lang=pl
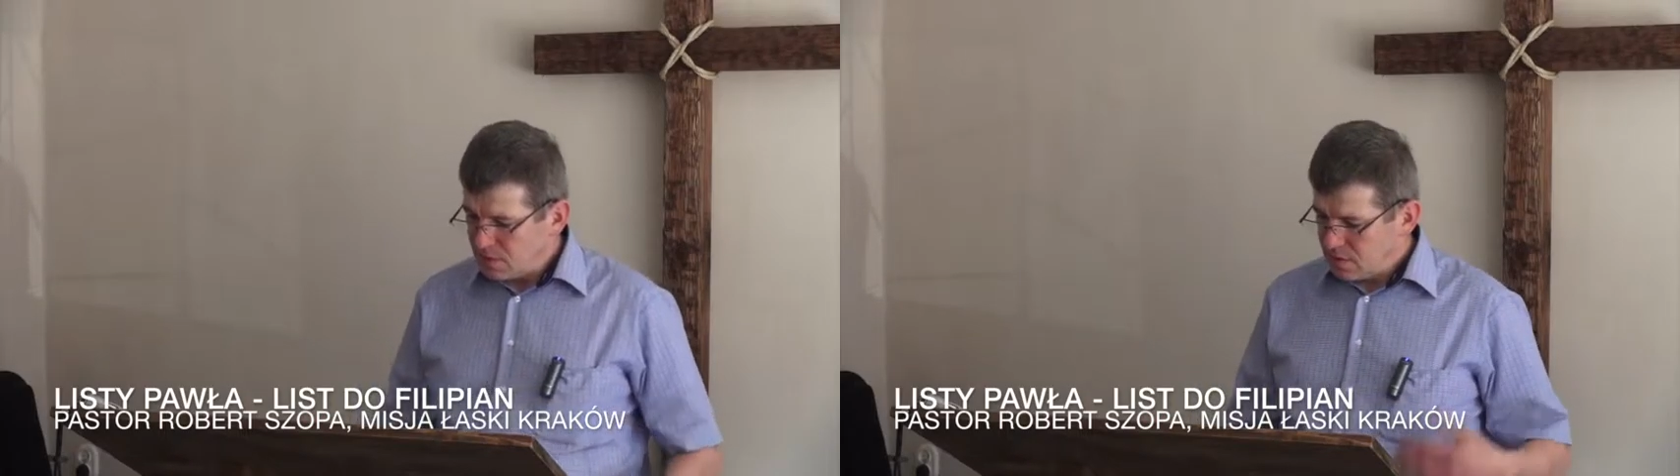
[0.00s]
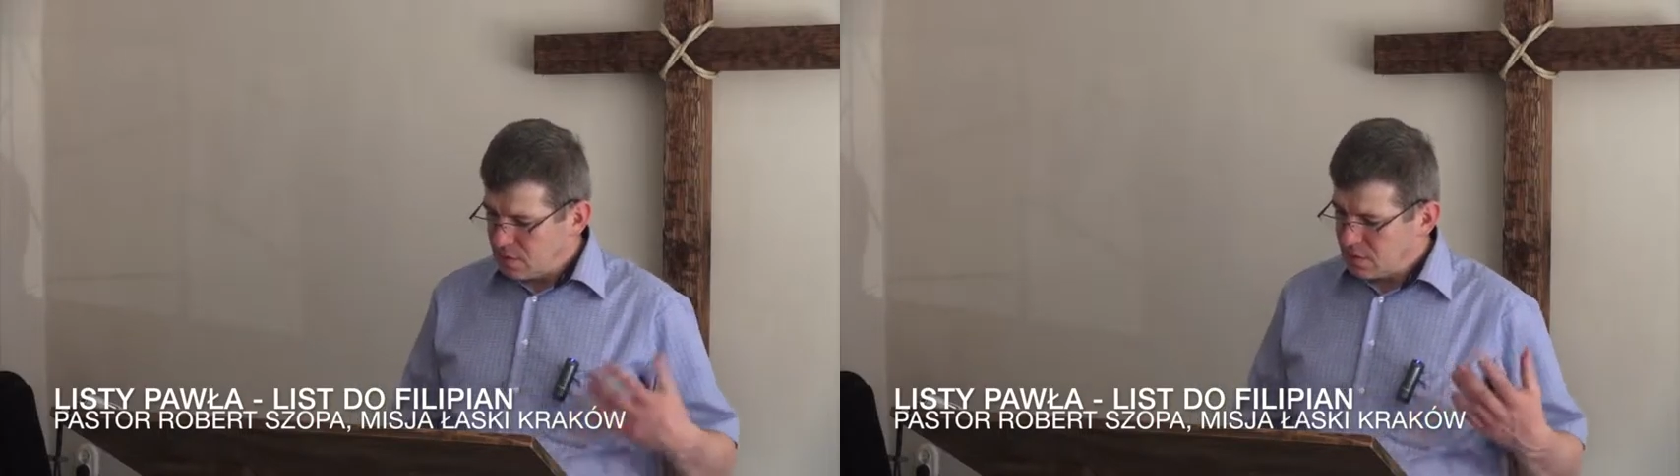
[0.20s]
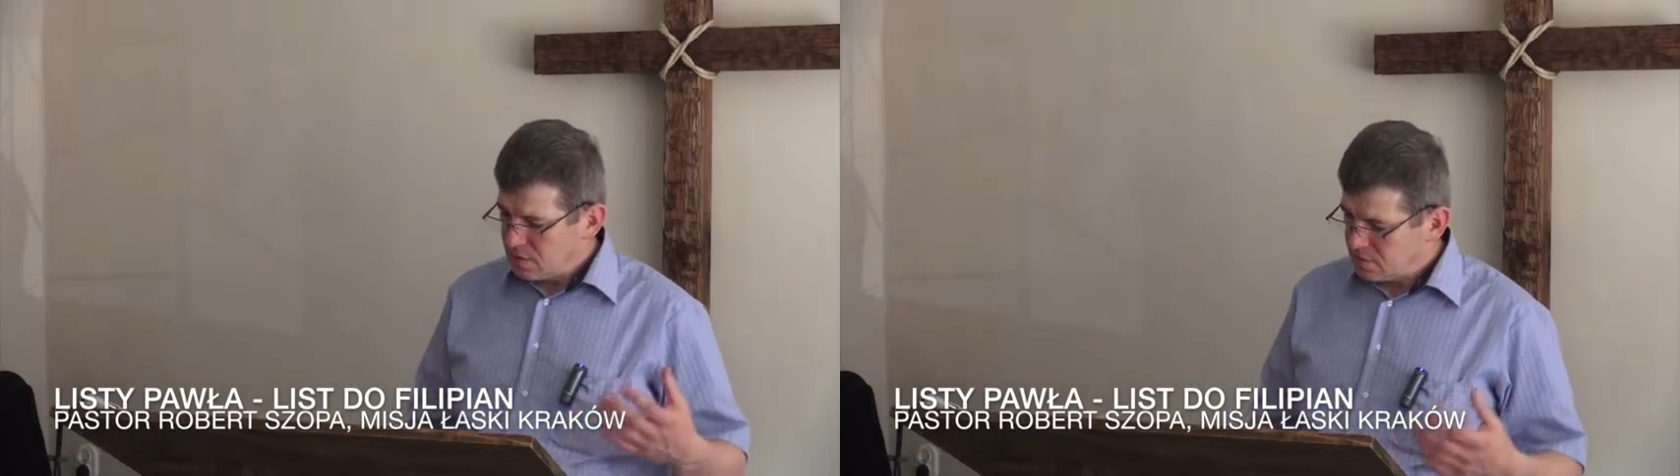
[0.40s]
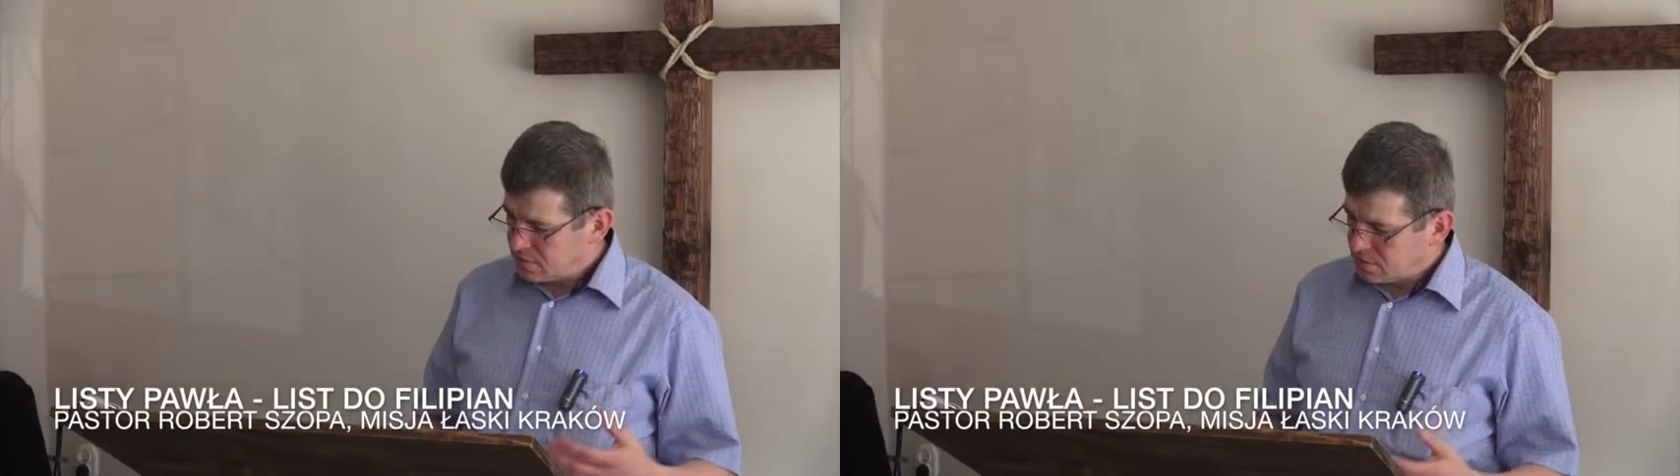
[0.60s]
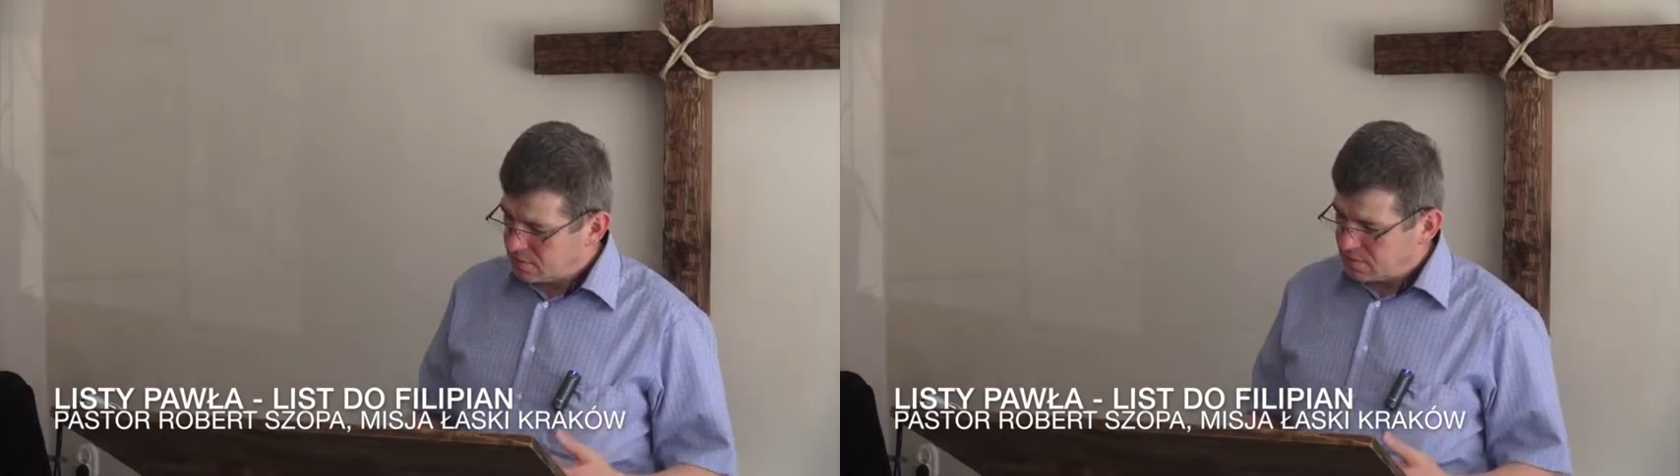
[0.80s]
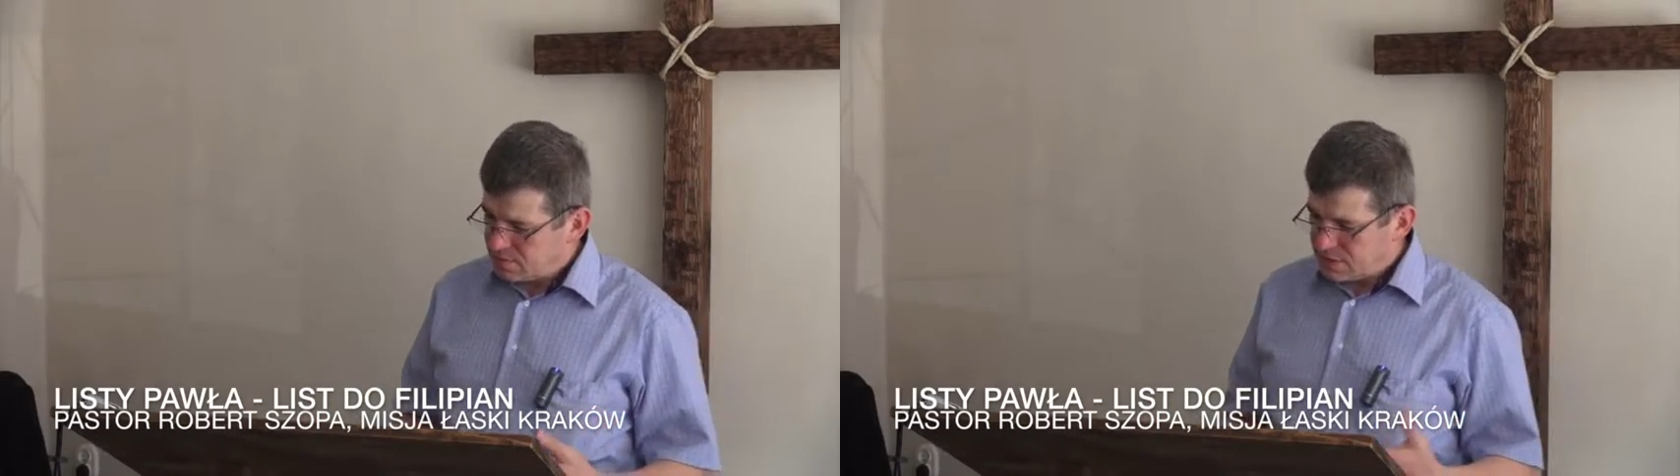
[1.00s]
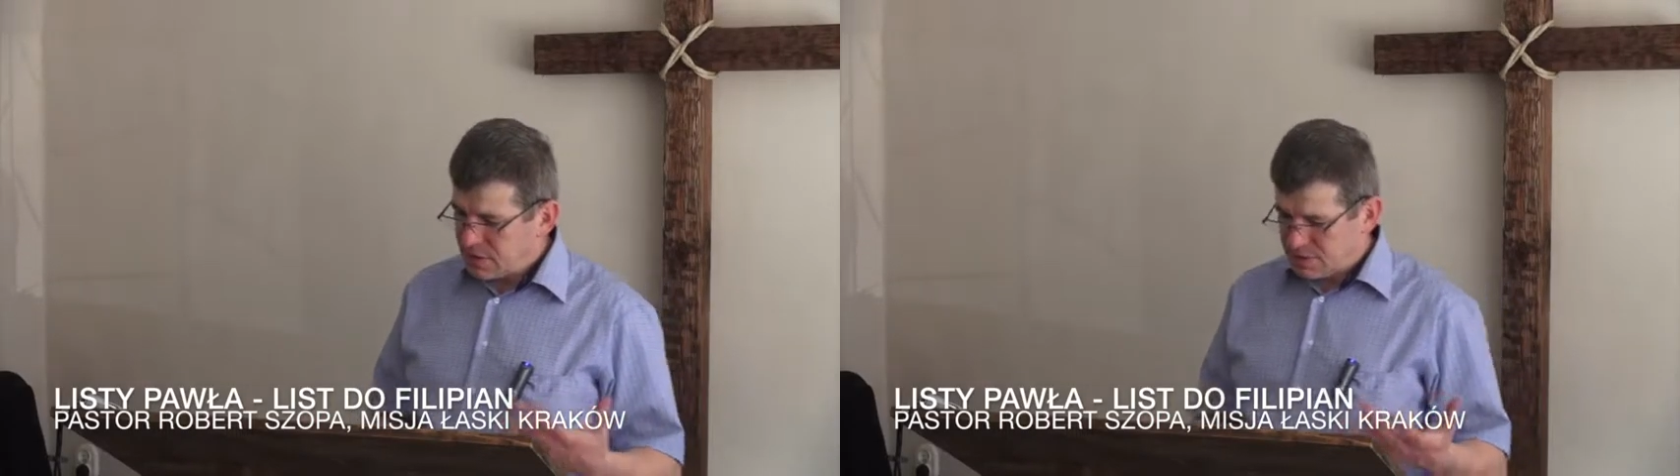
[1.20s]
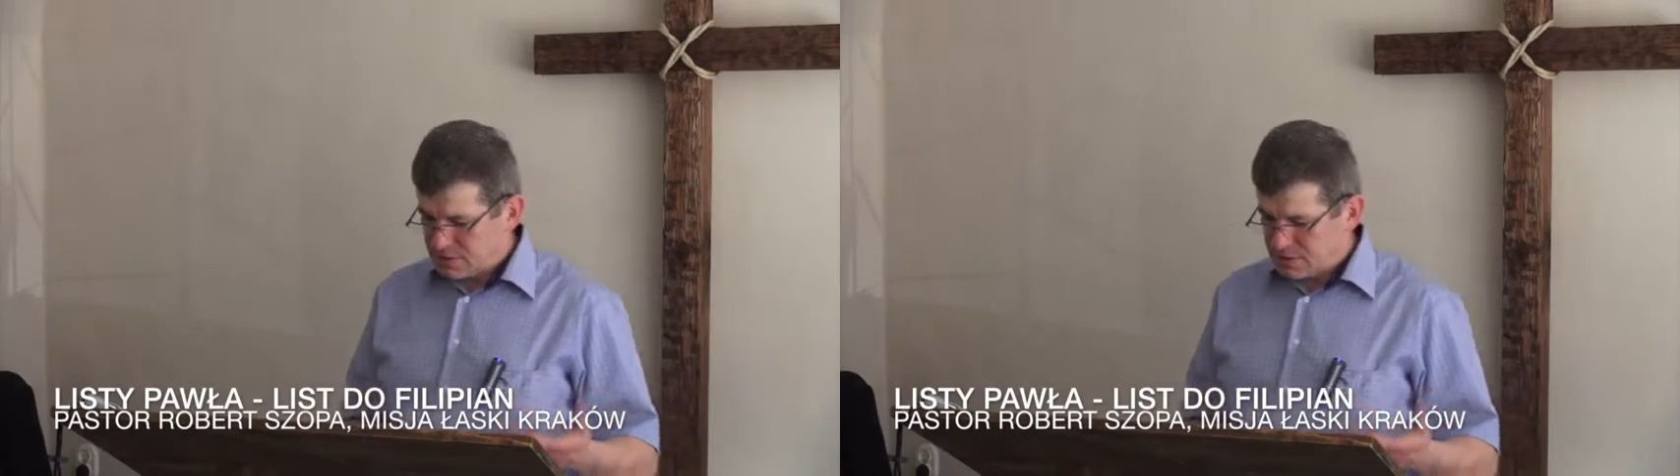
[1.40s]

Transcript: e, wita